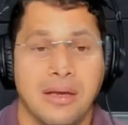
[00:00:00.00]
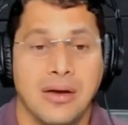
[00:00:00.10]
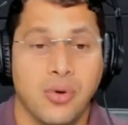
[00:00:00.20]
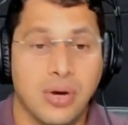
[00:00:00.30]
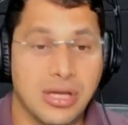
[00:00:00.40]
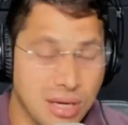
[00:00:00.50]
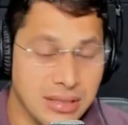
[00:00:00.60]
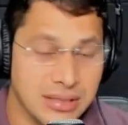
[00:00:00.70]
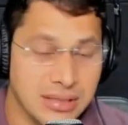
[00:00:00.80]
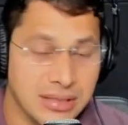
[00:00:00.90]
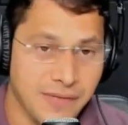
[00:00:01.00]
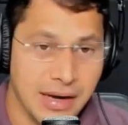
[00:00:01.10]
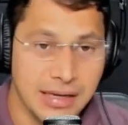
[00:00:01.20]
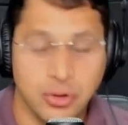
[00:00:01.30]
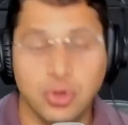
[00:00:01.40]
o que nós estamos
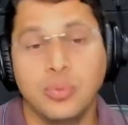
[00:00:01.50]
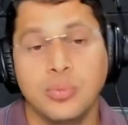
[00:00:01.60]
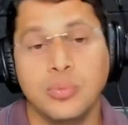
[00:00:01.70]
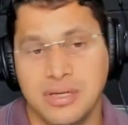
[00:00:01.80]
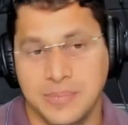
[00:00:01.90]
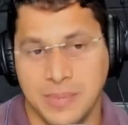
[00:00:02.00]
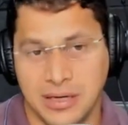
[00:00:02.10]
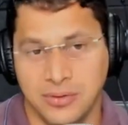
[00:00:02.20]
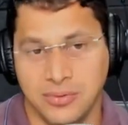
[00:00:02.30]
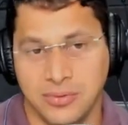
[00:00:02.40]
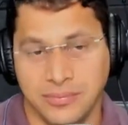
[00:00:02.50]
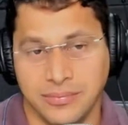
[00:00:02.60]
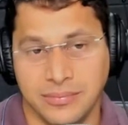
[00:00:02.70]
falando no mundo espiritual.